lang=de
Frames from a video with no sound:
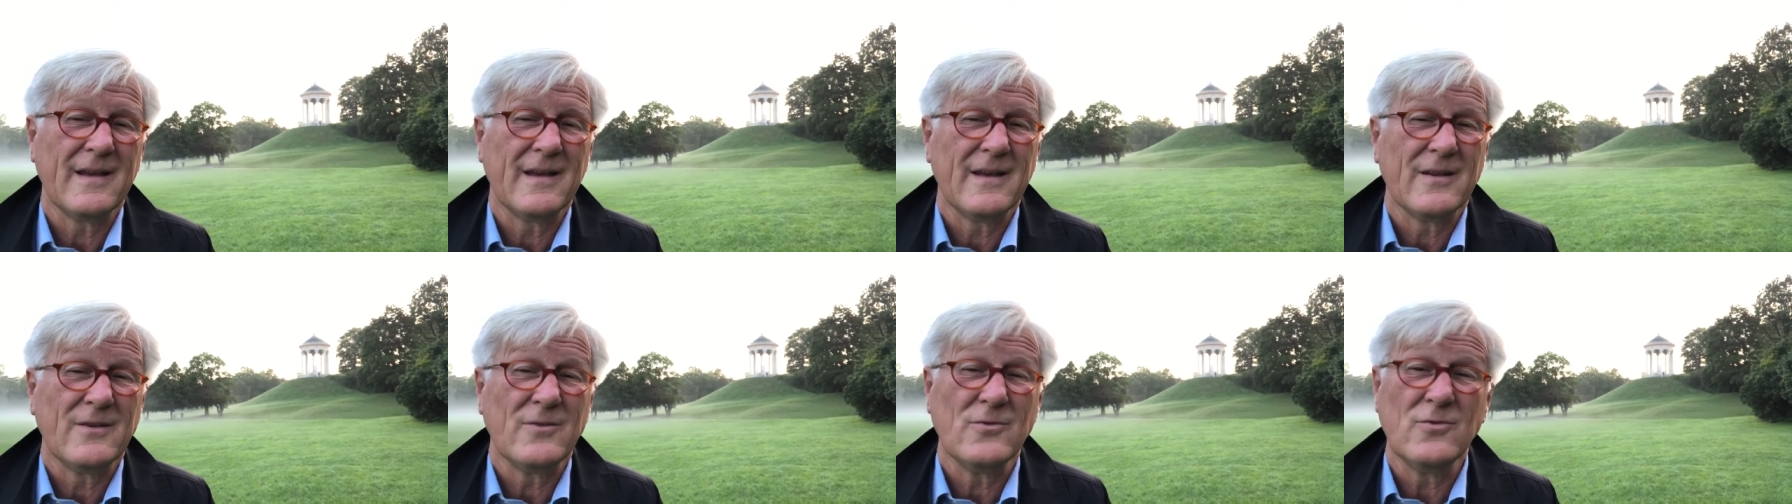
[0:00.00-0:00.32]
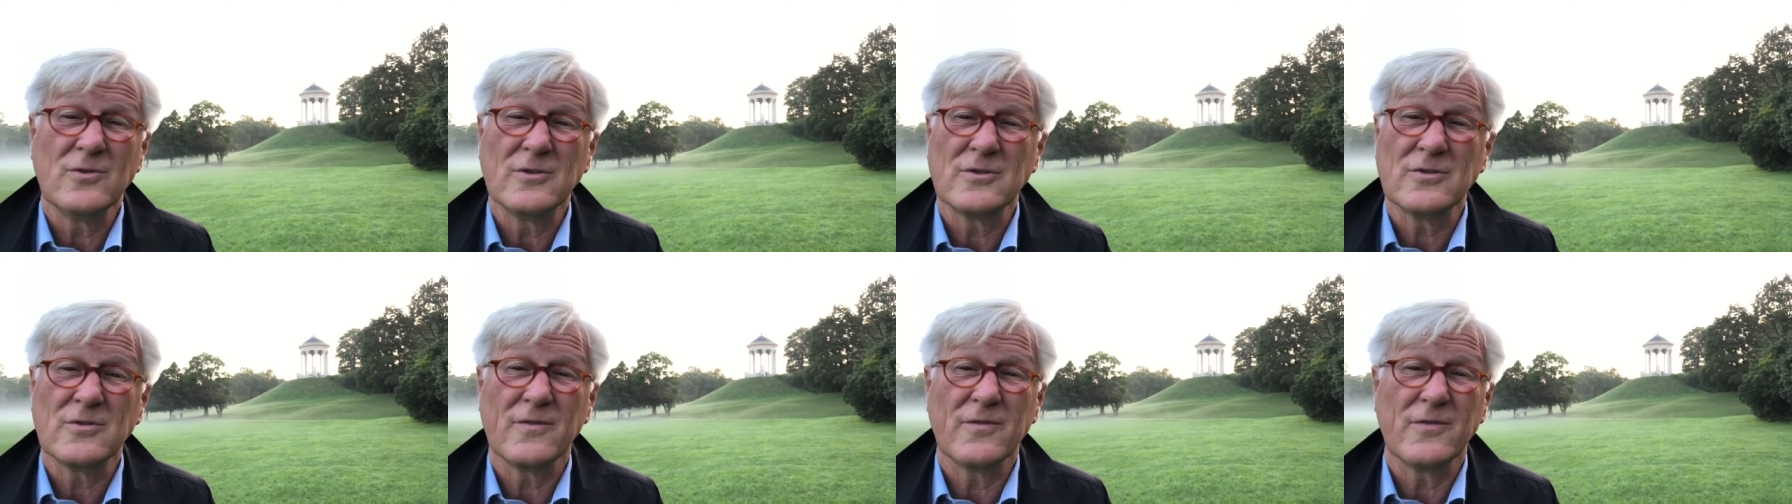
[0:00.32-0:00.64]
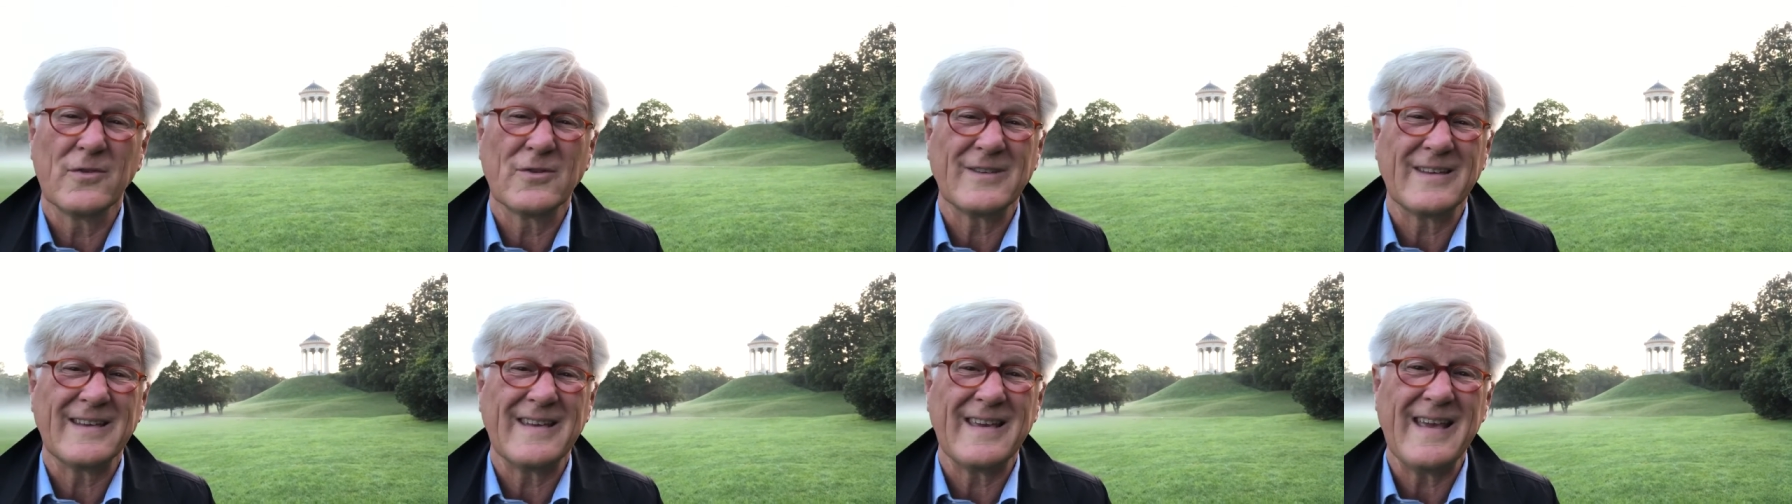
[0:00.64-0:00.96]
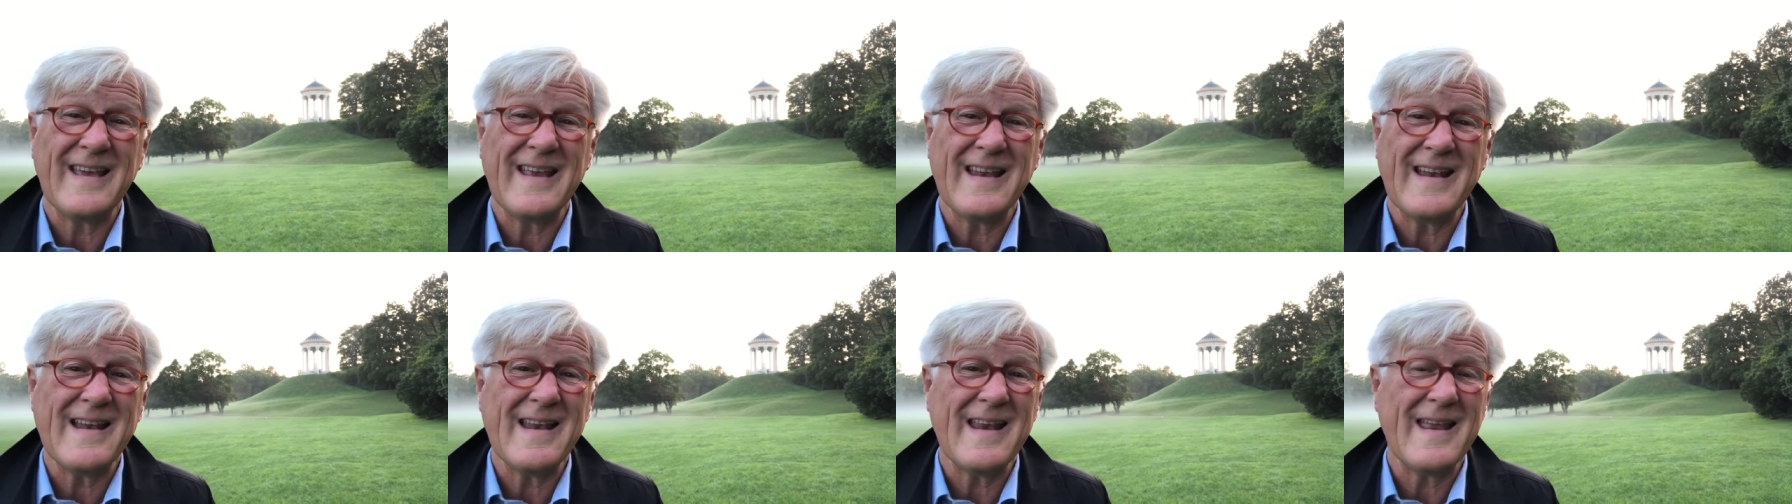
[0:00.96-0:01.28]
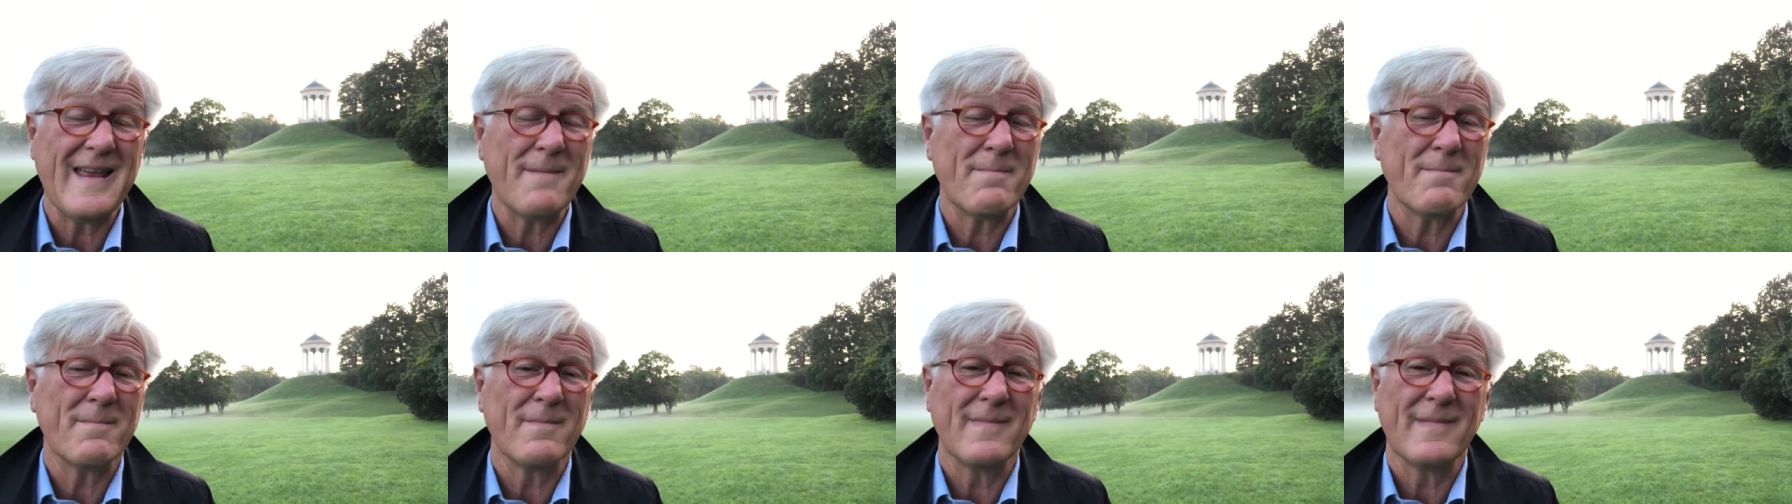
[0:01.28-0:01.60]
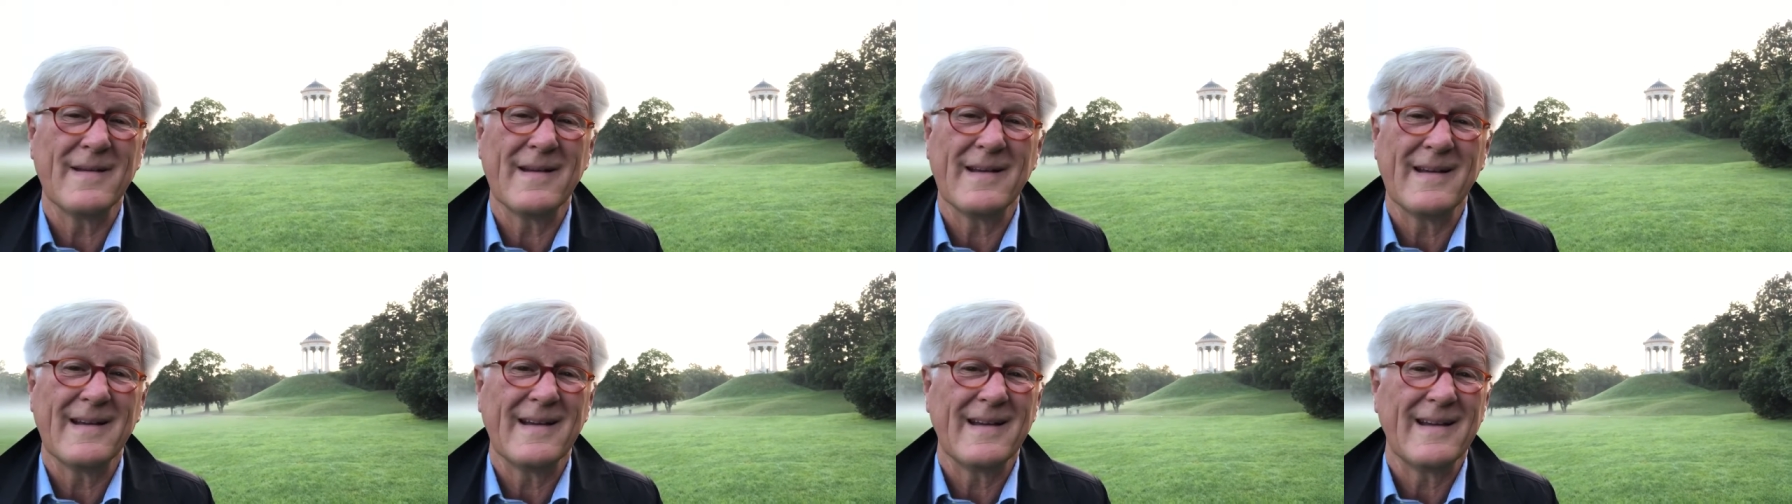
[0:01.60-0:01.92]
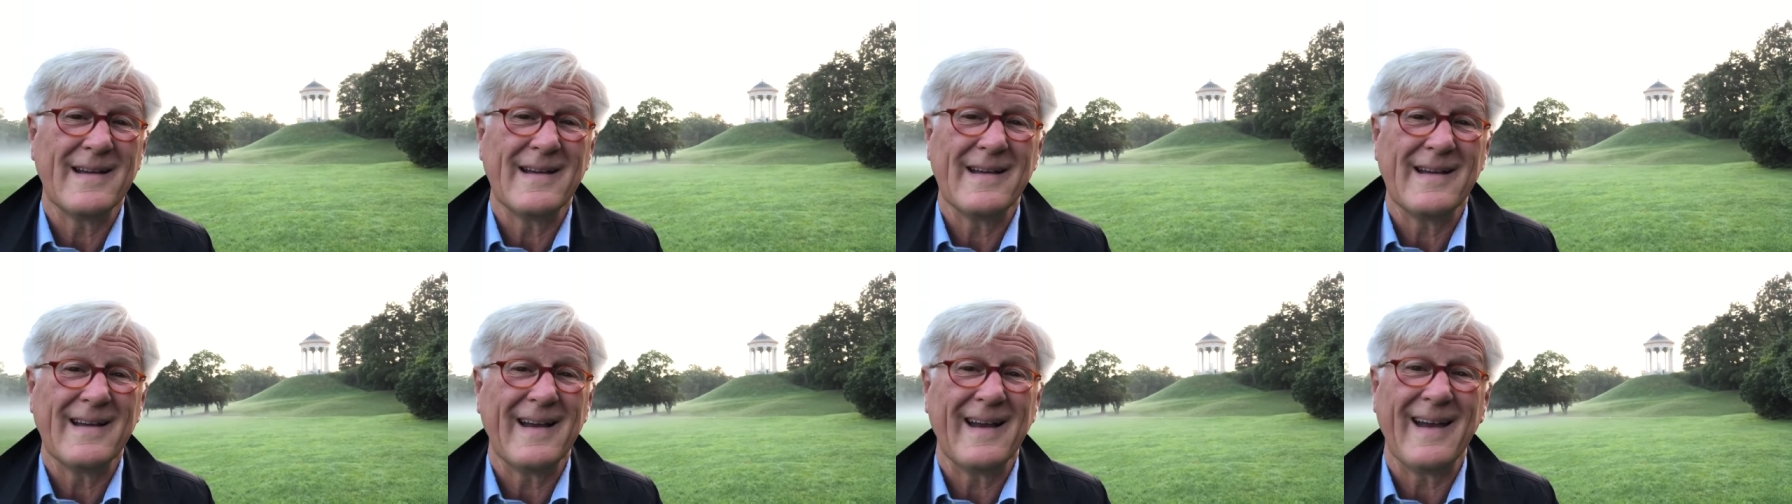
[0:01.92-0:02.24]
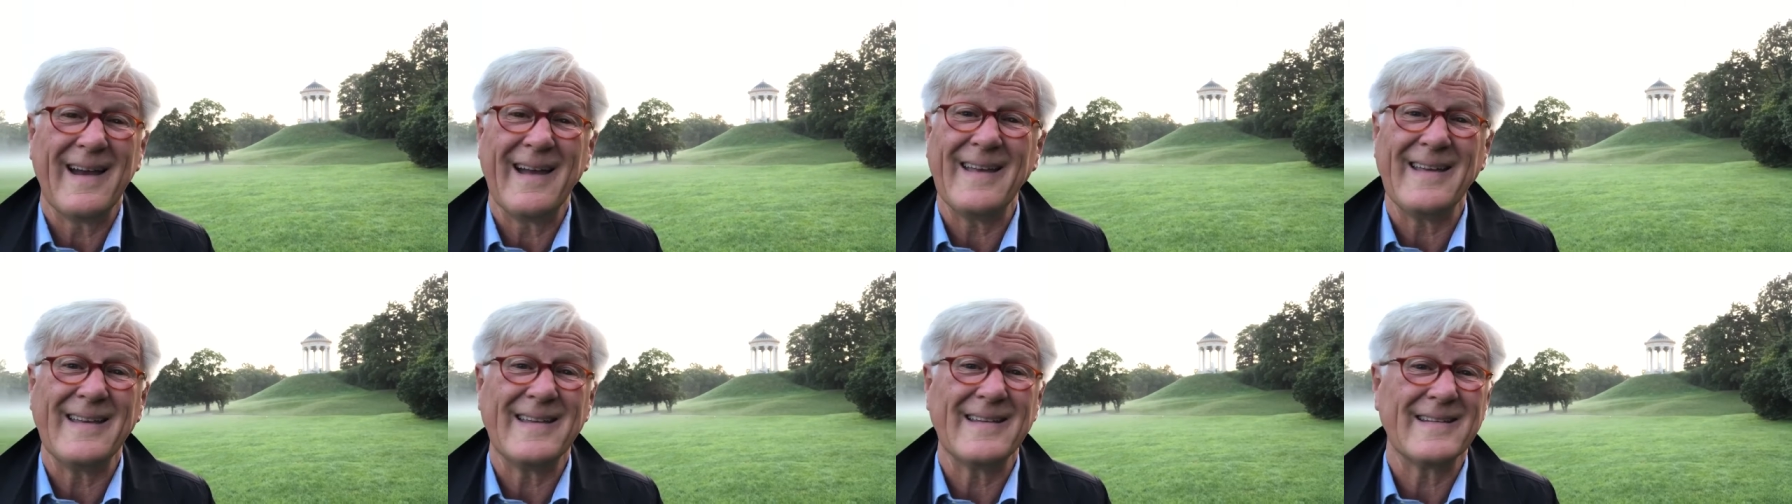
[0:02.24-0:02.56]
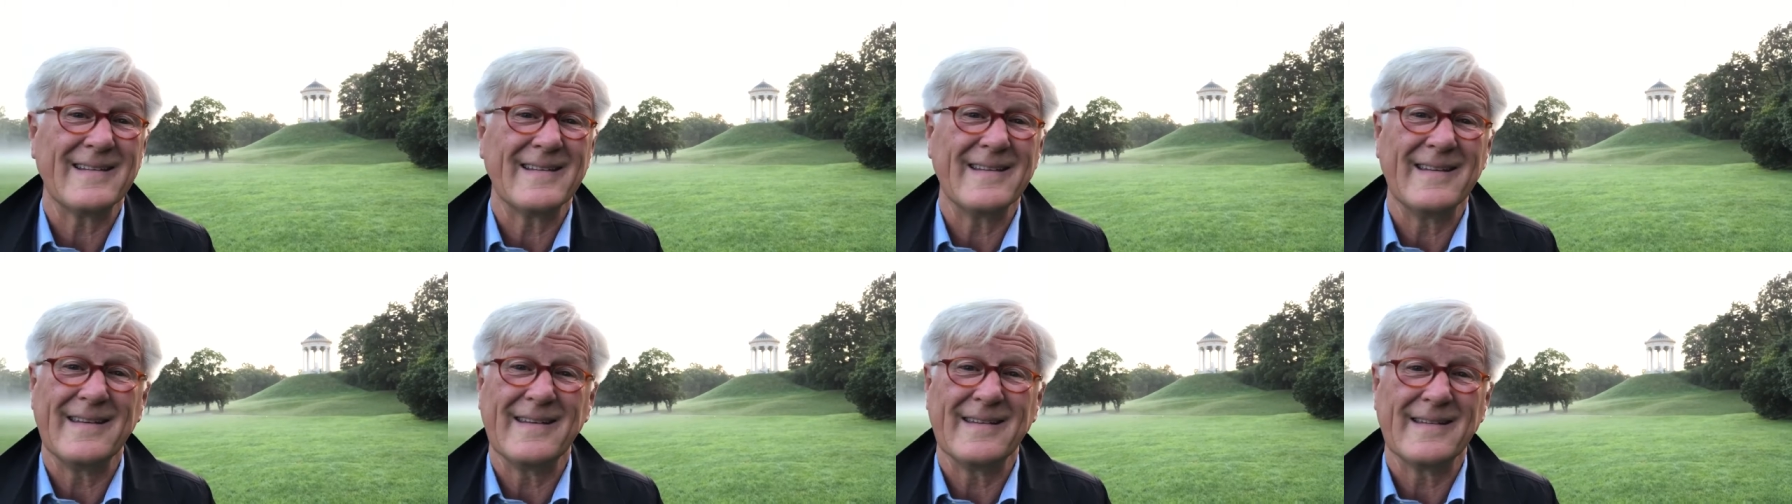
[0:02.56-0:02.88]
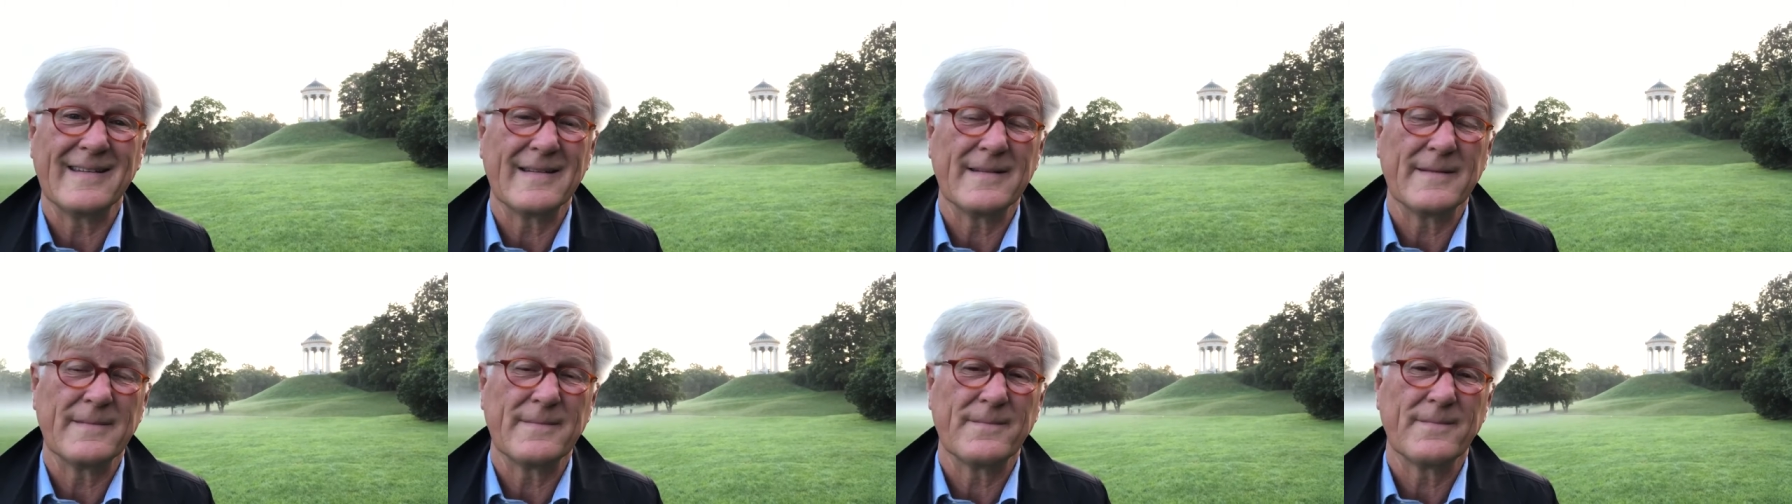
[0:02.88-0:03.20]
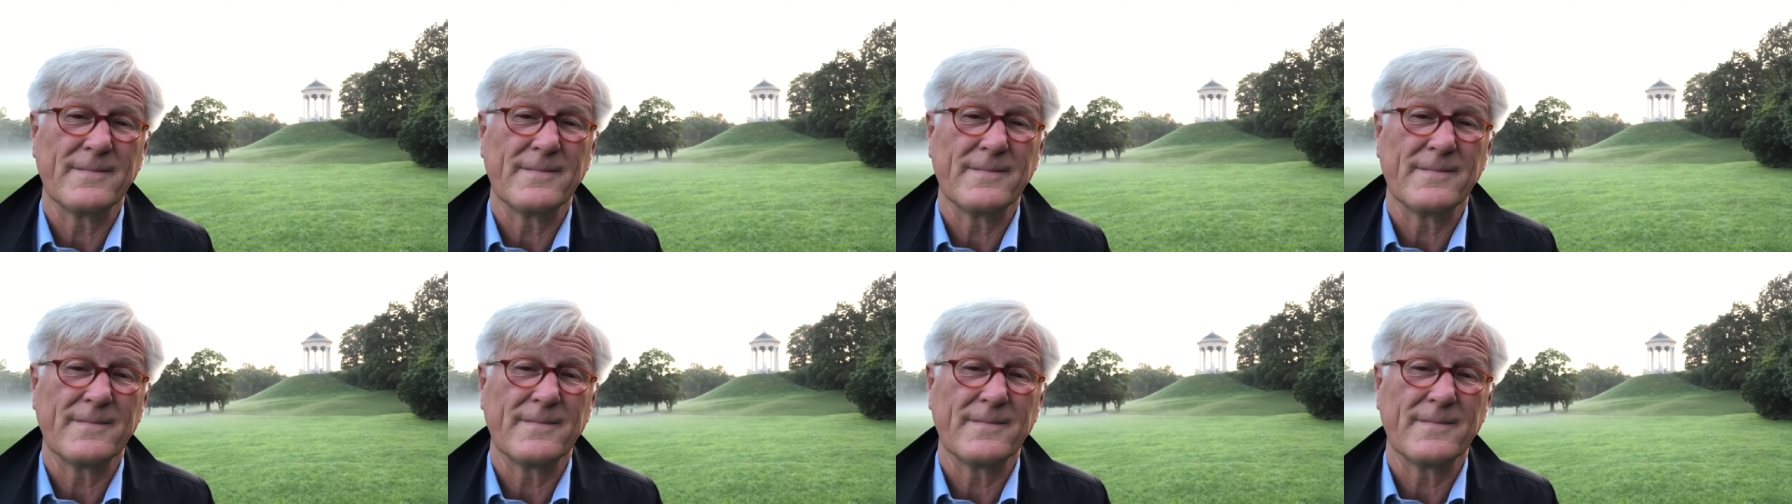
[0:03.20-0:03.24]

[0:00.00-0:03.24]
Nur so vor sich hinleben reicht nicht.